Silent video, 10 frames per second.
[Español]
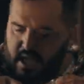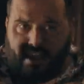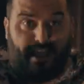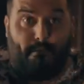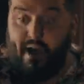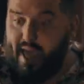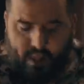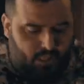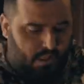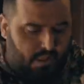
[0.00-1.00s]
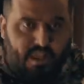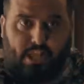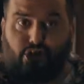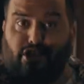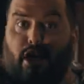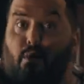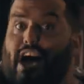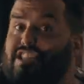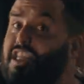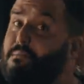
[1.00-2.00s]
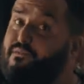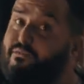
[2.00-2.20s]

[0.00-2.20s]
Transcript: Y además, estos son aguacates de mi